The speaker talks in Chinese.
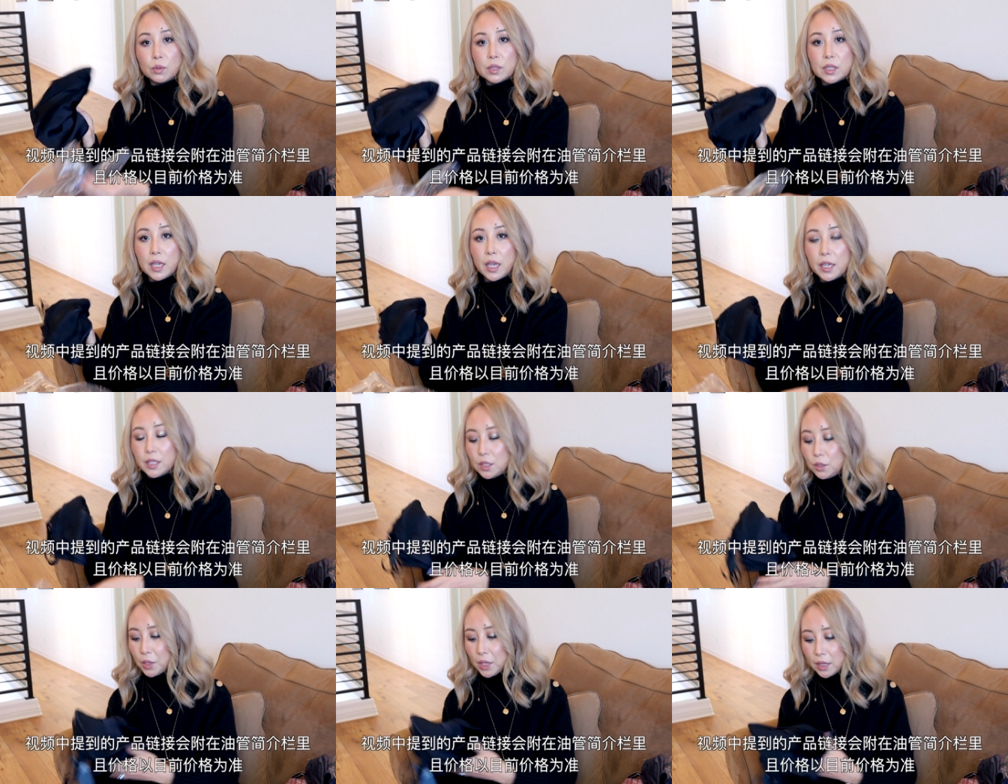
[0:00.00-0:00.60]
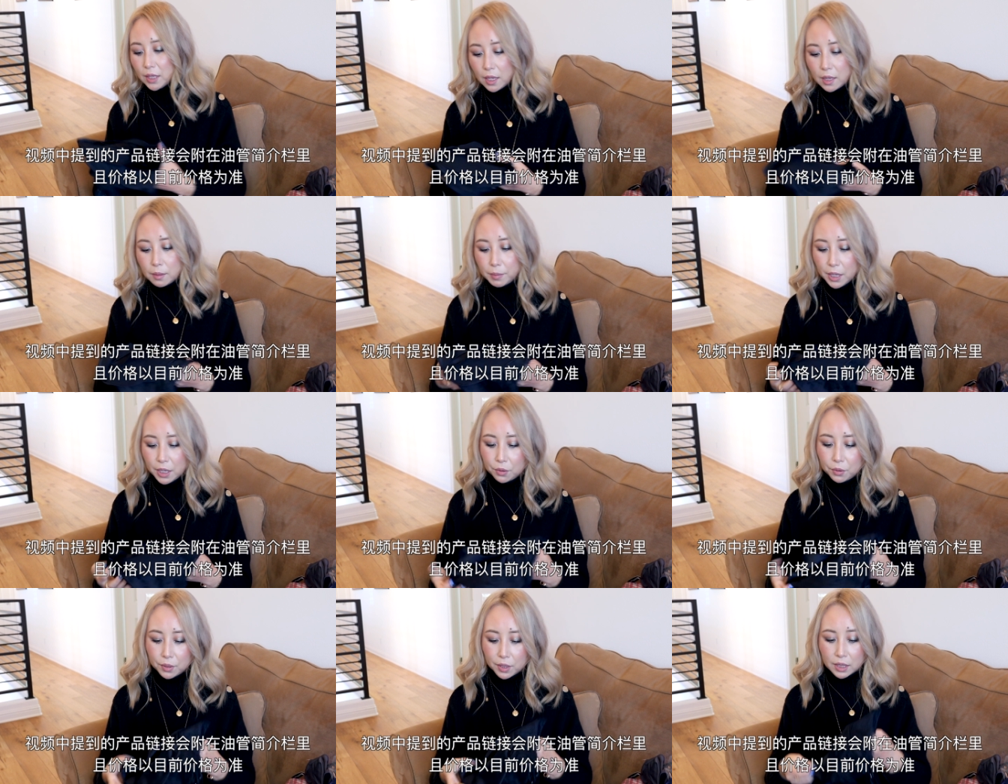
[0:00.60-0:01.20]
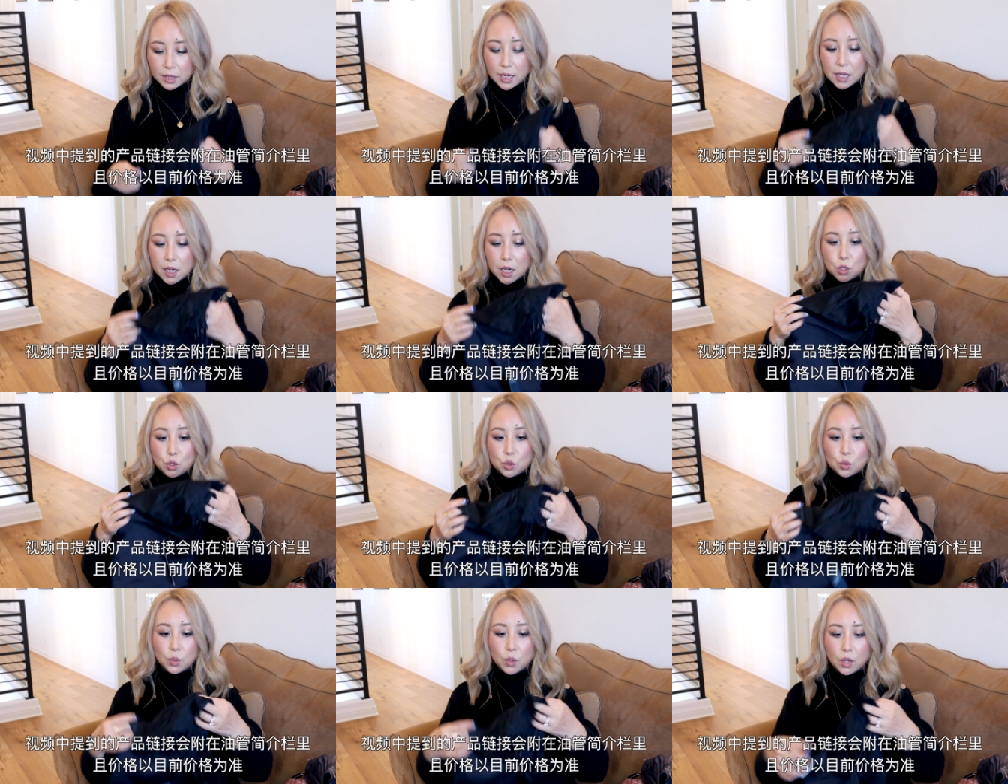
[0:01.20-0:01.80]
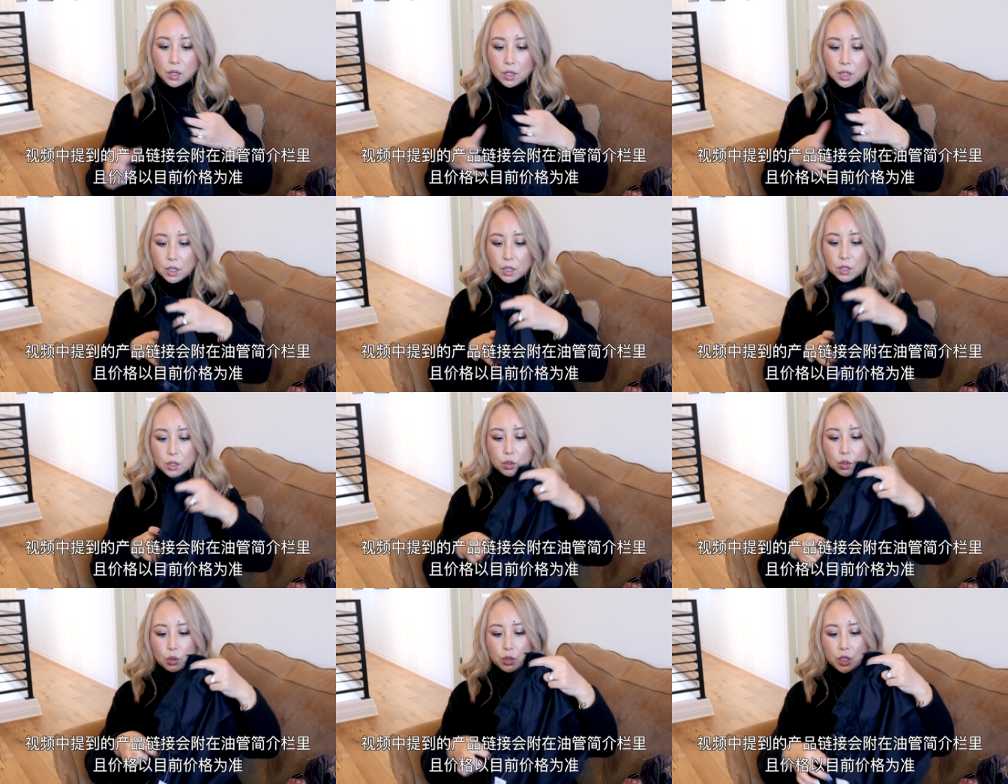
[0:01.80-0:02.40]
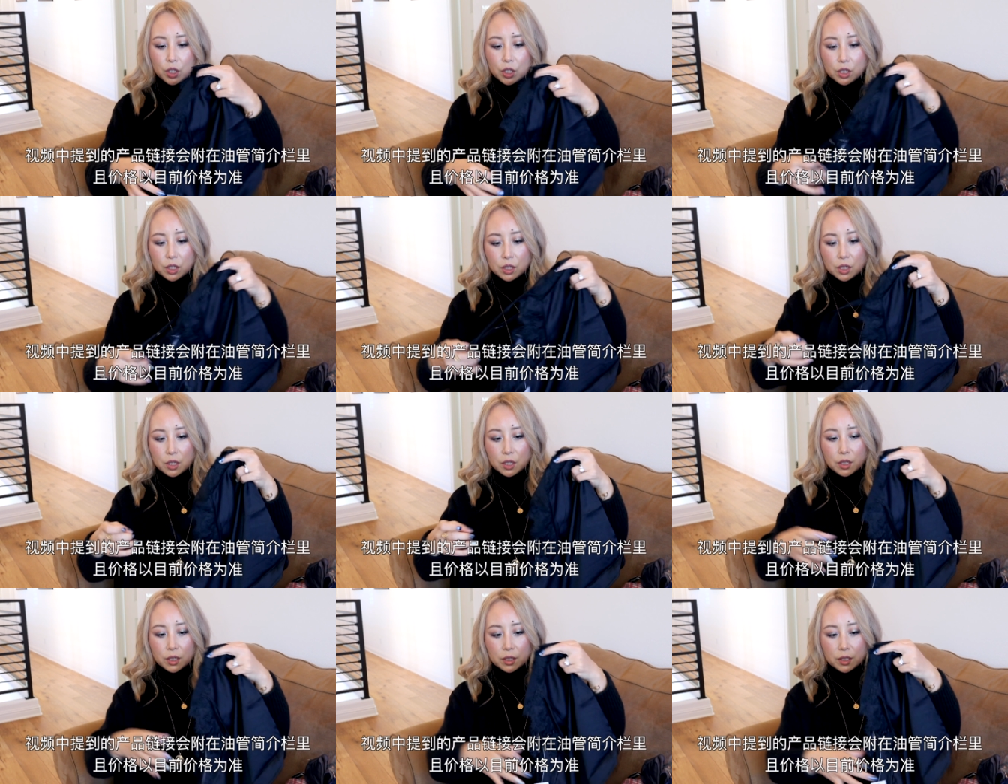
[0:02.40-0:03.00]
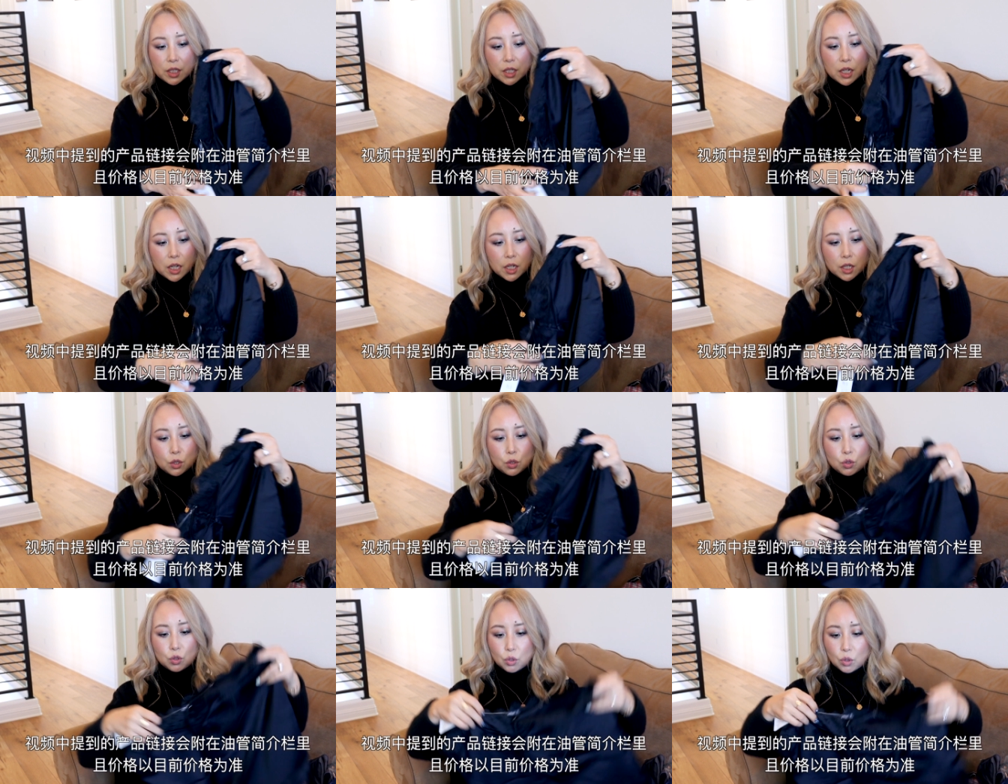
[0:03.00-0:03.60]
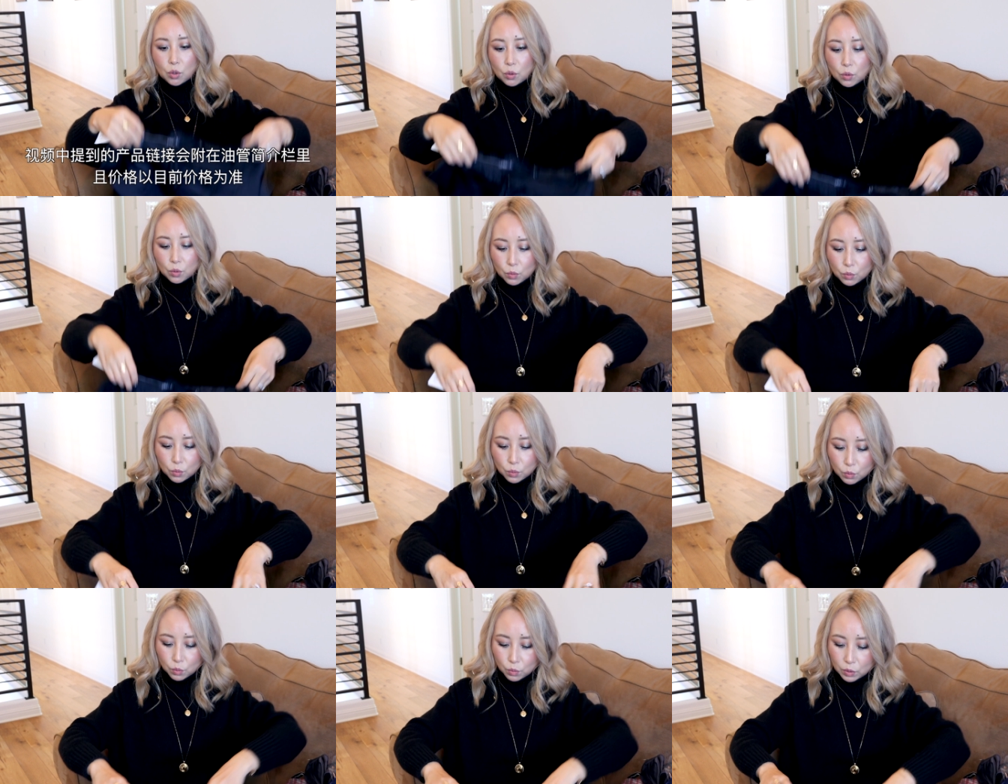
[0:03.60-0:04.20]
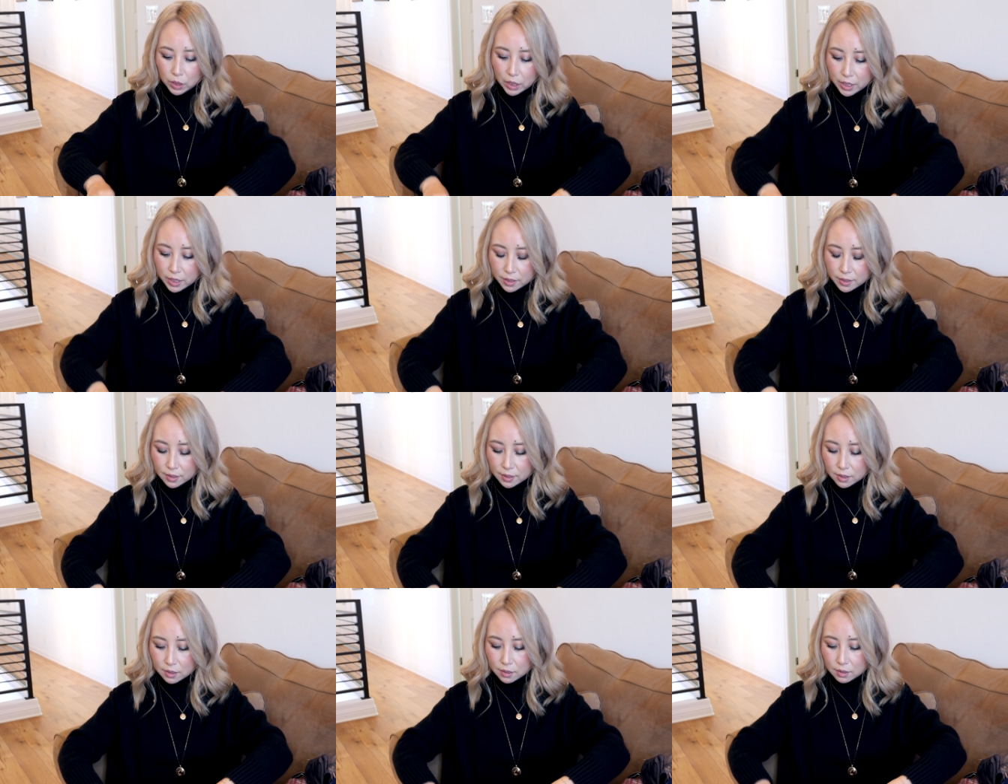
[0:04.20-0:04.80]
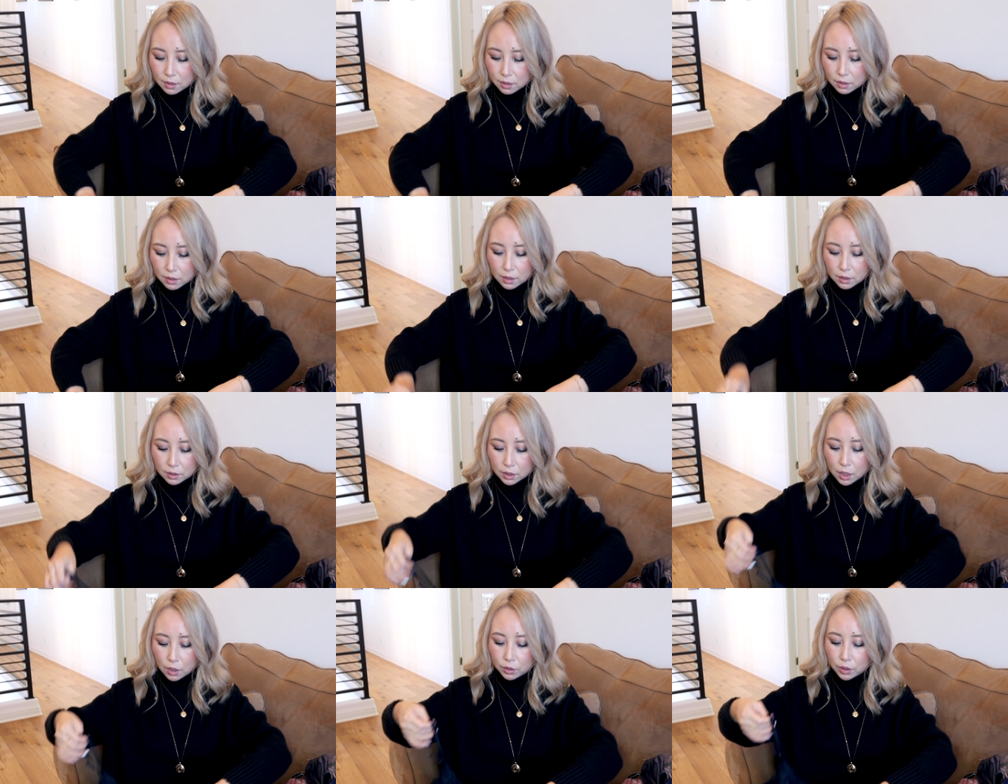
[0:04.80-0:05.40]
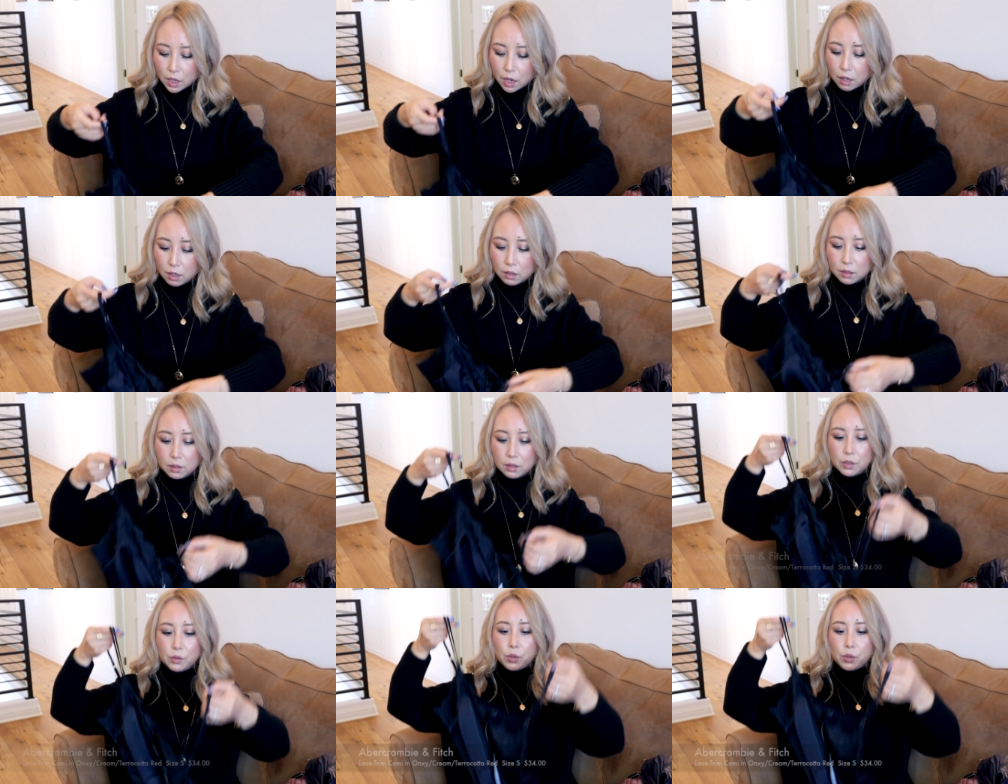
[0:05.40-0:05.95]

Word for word: 我在心愿单里面也有跟大家说，就是这种蕾丝的吊带儿。